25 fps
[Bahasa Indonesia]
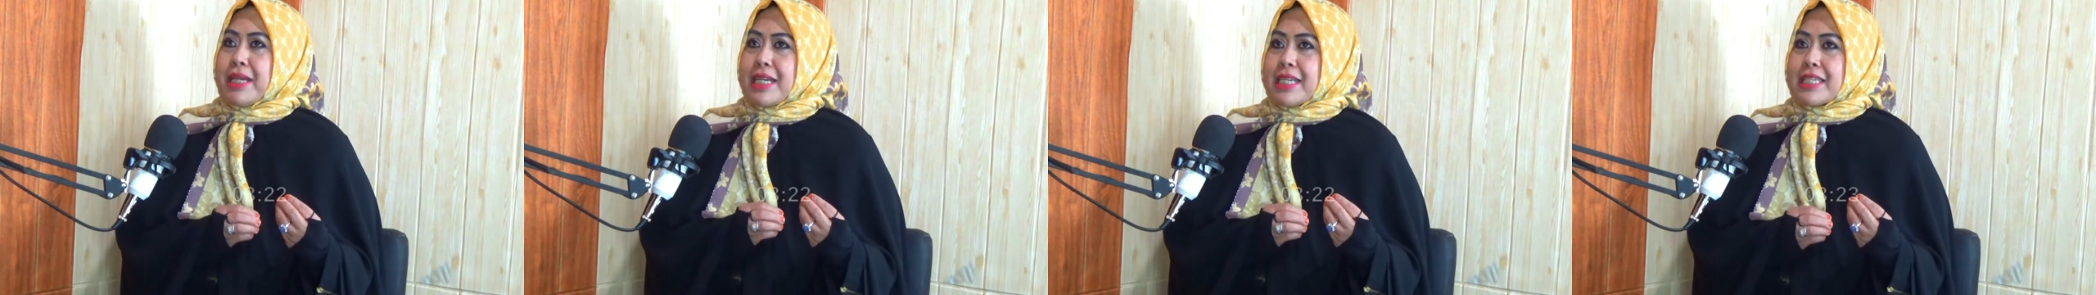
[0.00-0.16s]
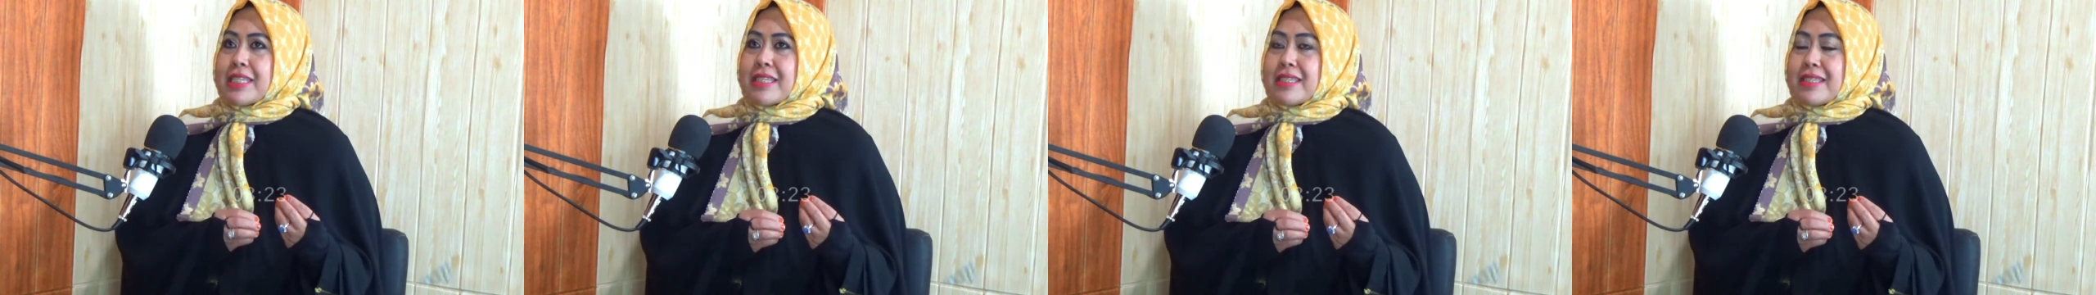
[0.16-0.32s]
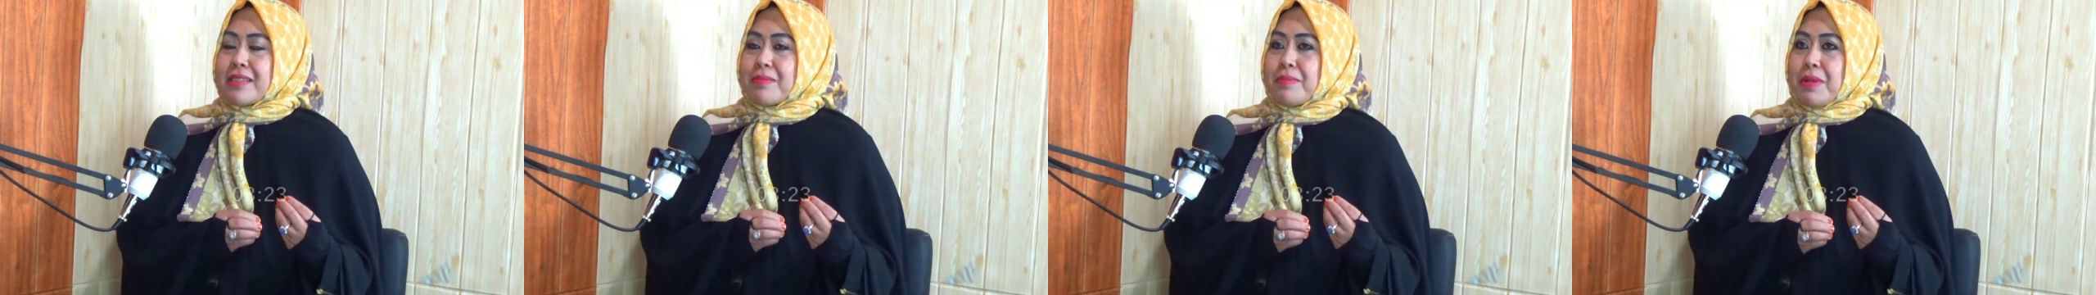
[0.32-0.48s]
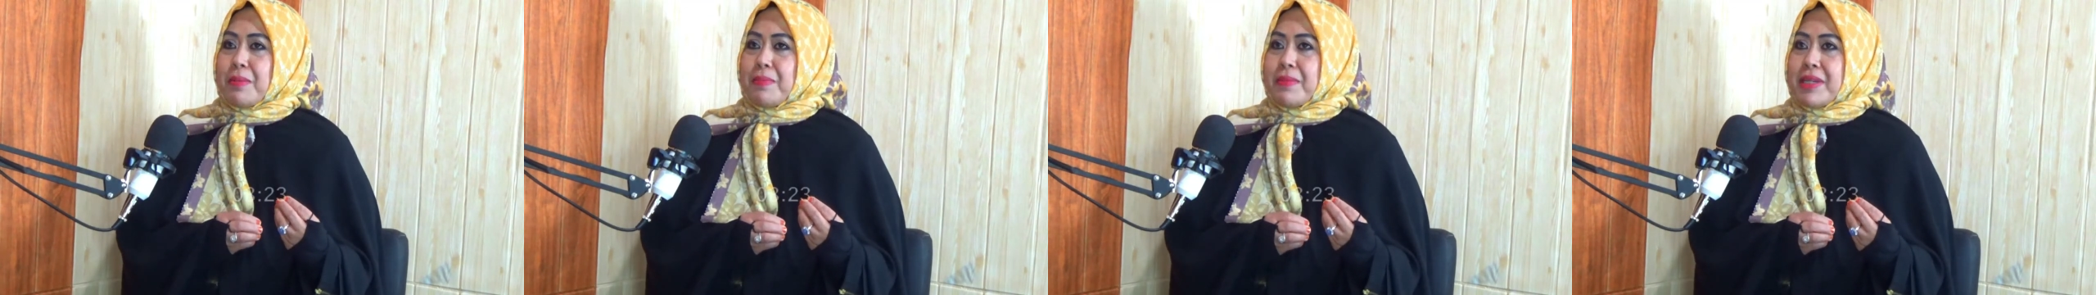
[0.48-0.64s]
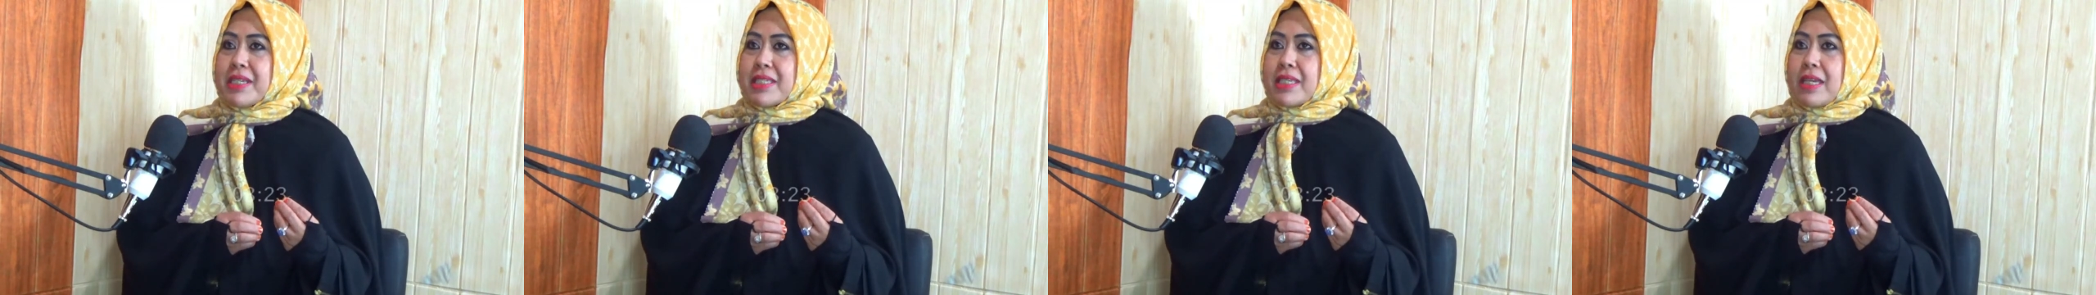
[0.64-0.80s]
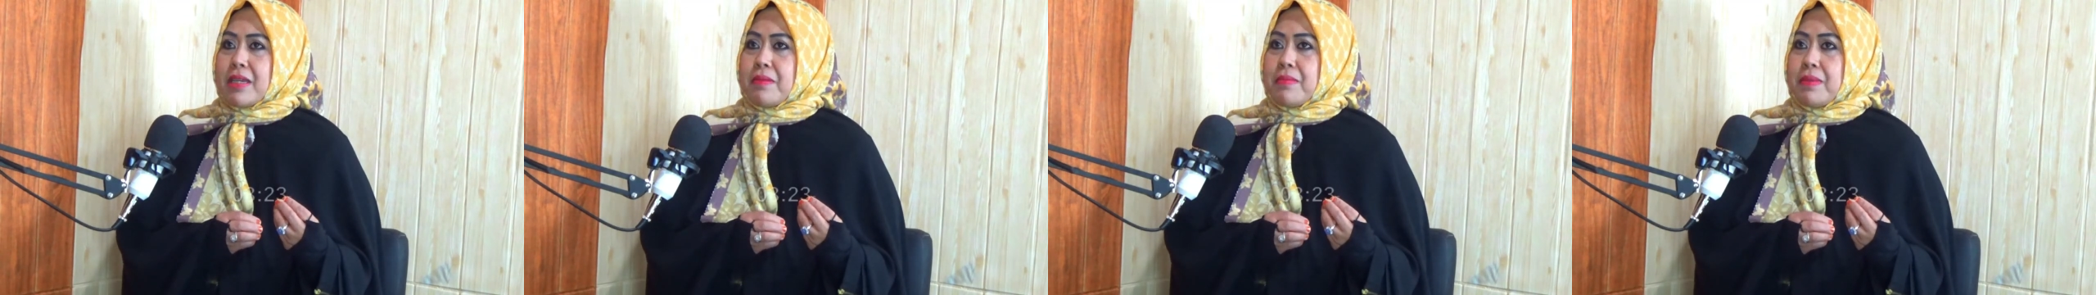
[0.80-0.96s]
ya
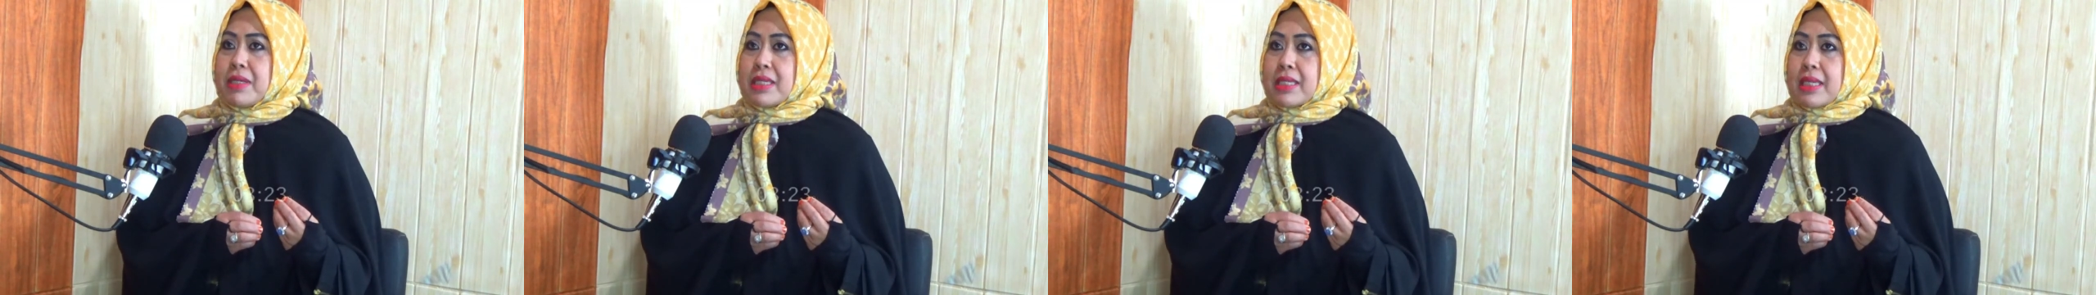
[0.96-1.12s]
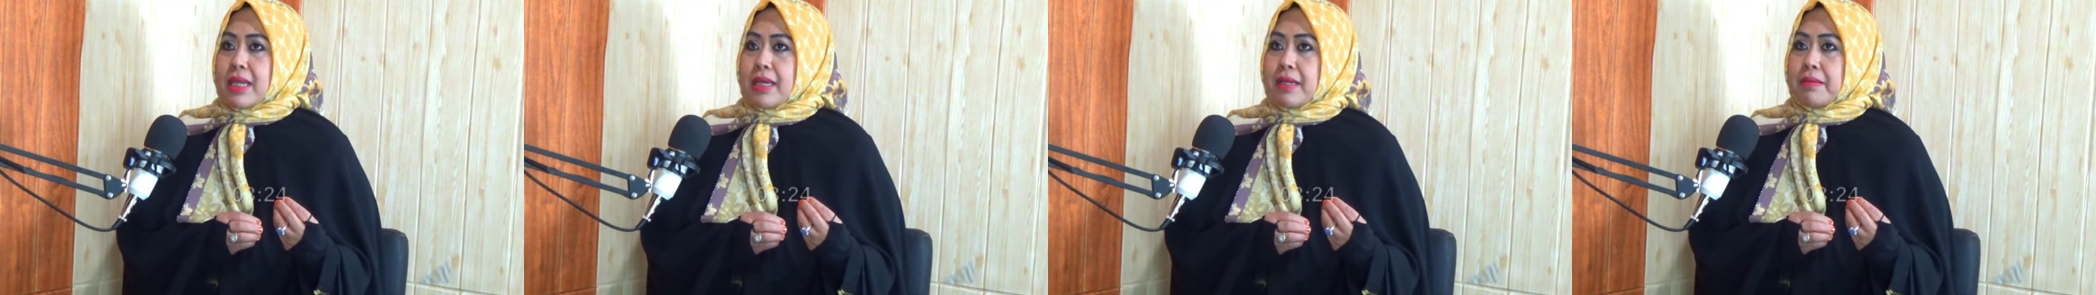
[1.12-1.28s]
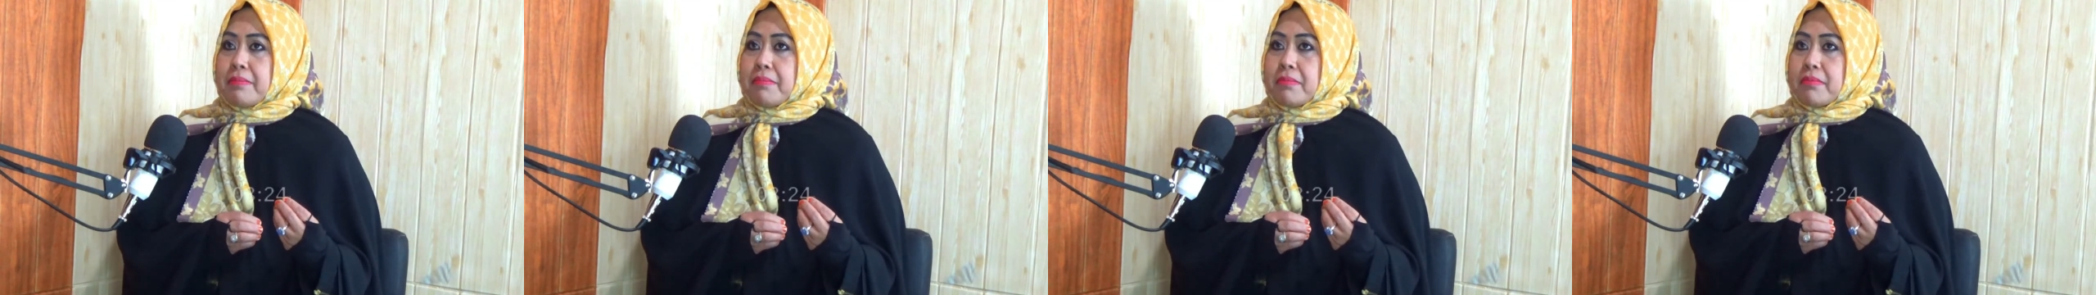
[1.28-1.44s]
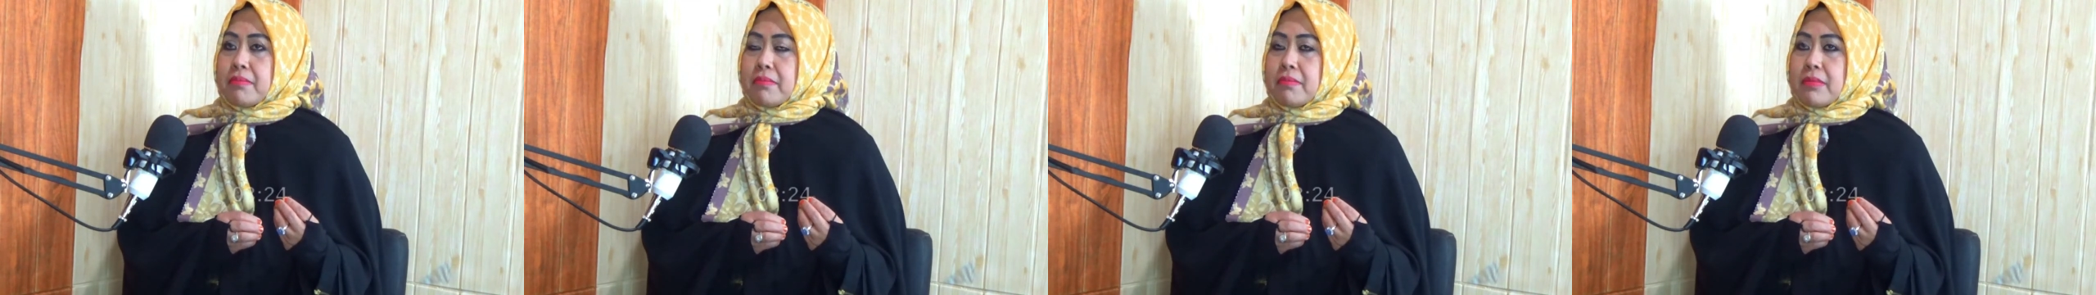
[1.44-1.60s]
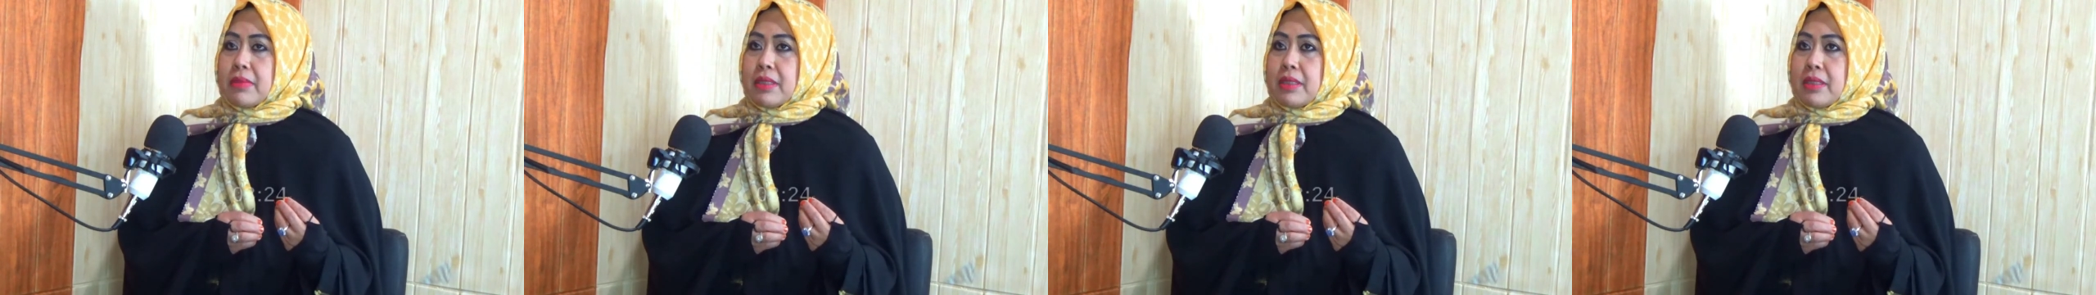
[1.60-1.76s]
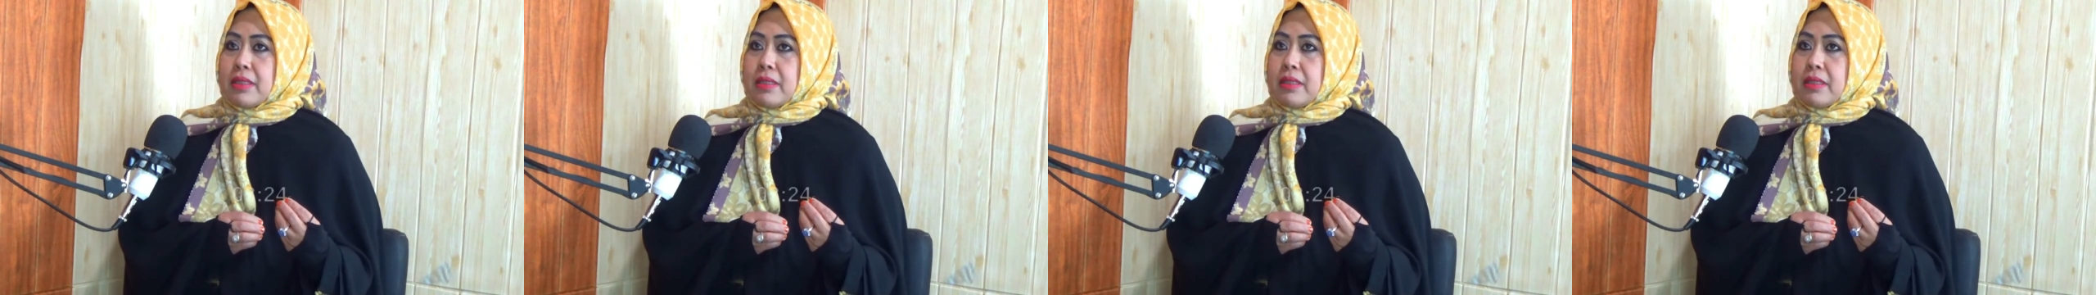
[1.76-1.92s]
sebabnya saya bisa
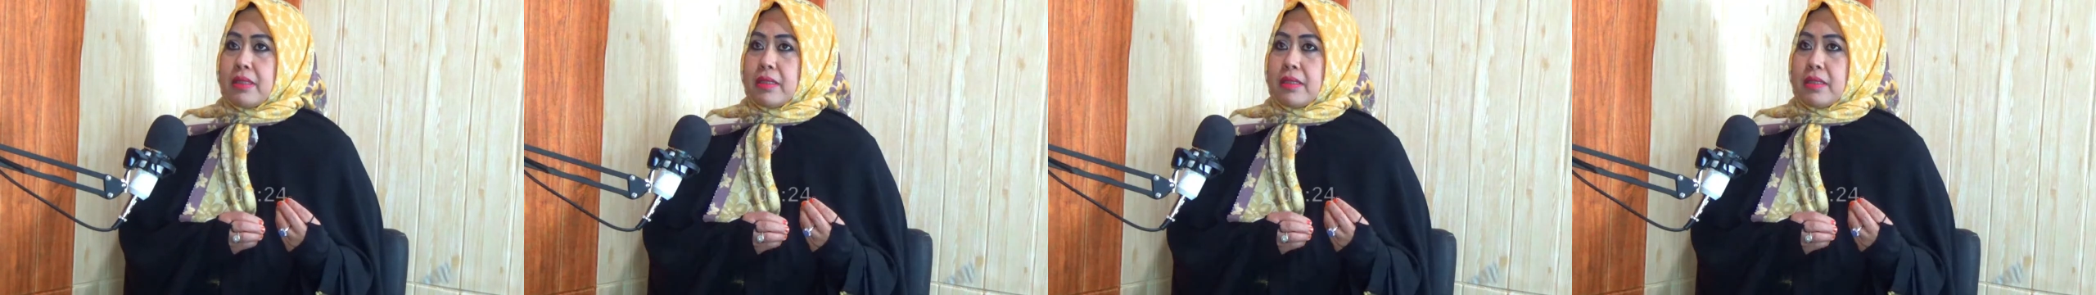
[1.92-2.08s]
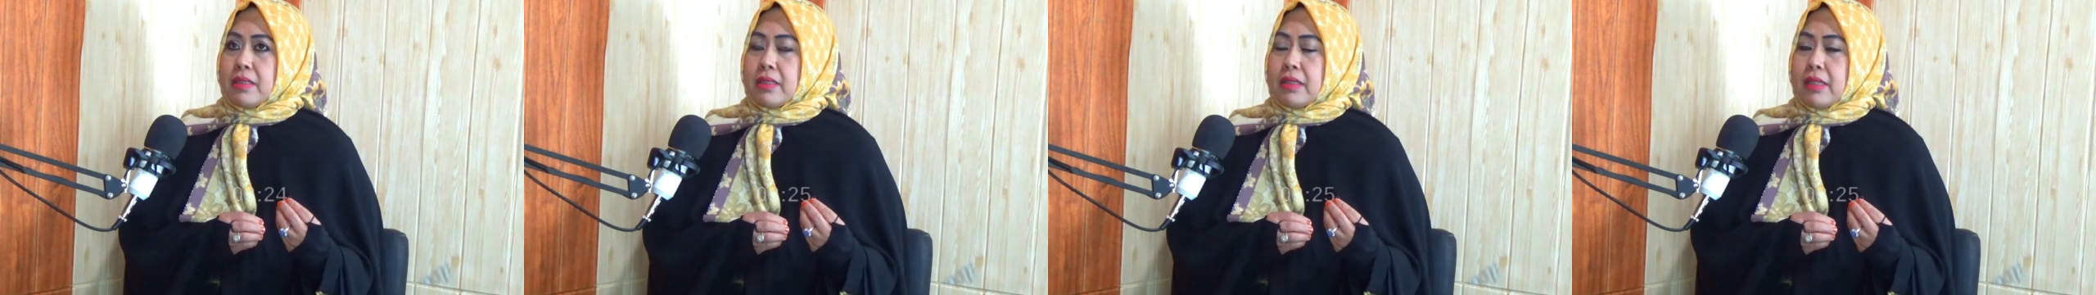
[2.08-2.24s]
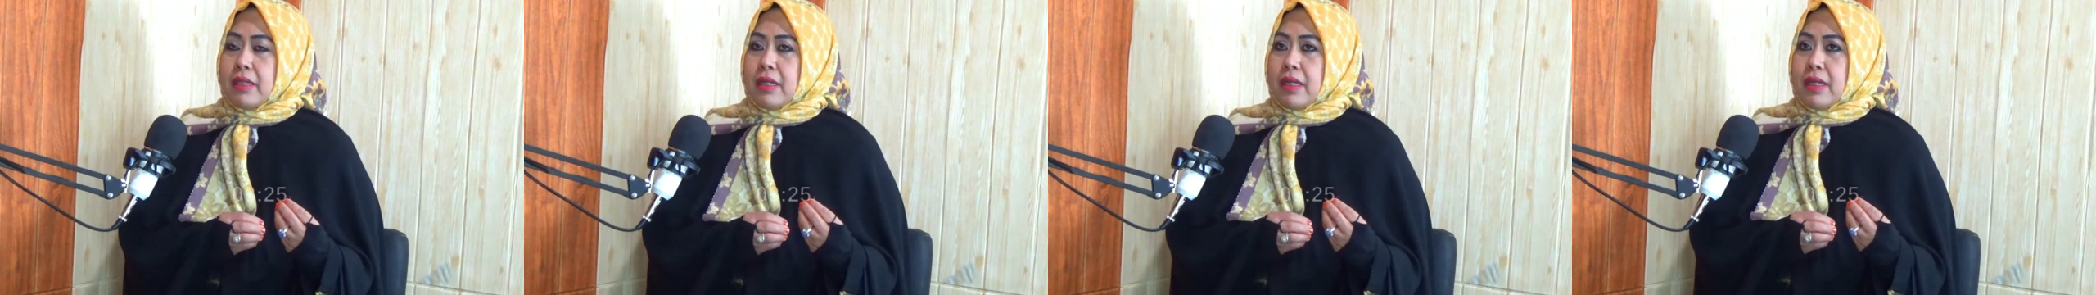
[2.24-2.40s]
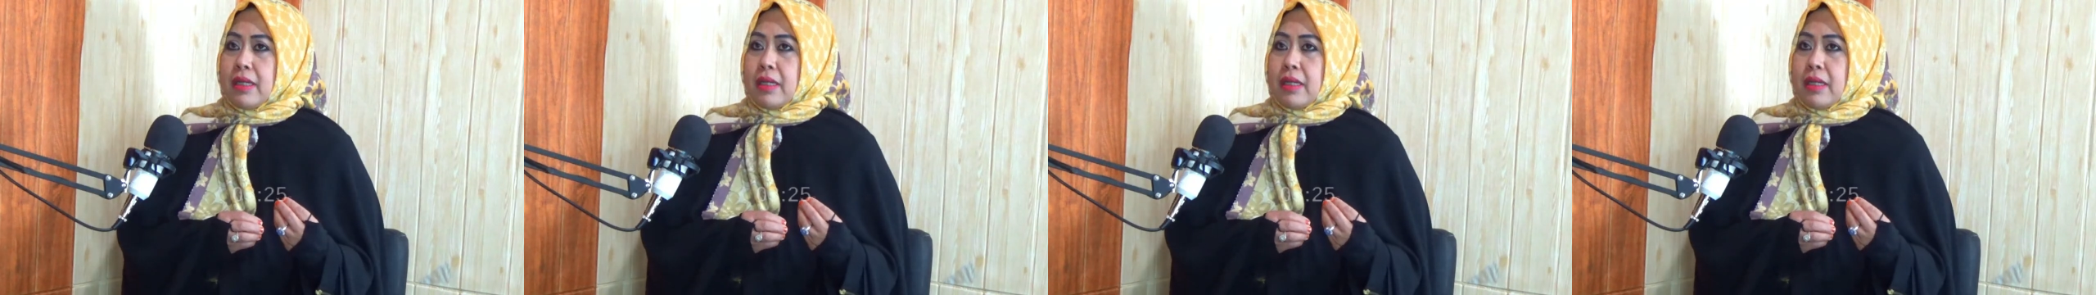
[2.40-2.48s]
me